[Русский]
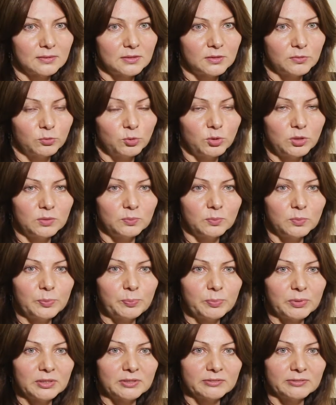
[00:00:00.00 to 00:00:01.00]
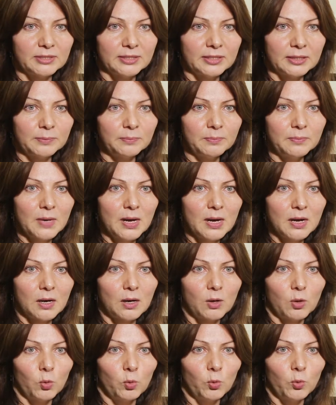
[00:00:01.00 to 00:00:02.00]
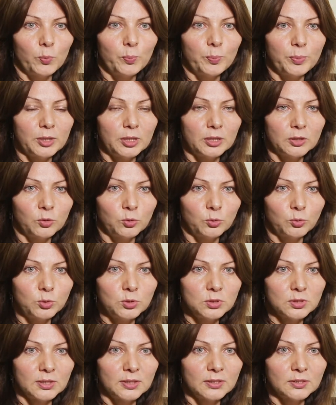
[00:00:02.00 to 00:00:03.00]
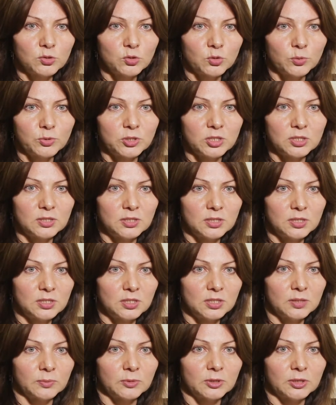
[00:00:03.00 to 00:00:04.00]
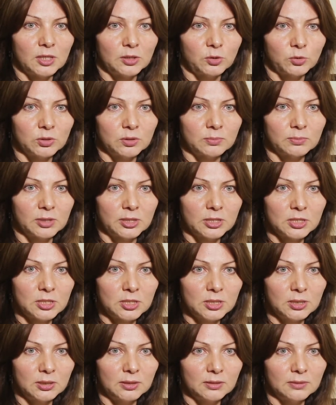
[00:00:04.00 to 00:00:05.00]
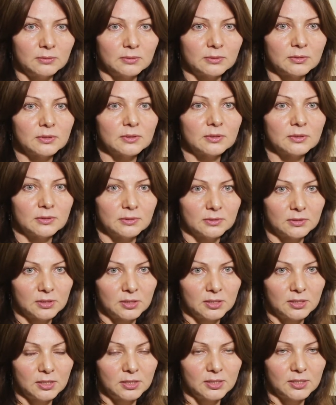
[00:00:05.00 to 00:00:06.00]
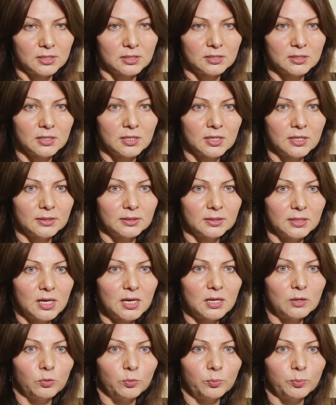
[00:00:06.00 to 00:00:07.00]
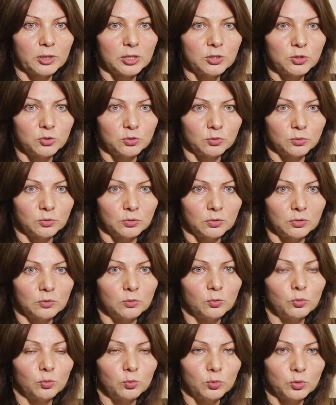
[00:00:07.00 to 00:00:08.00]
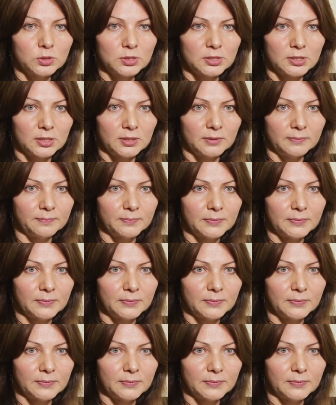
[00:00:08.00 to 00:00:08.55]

Сегодня мы поговорим о переходе с общей системы налогообложения с НДС на упрощенную УСН.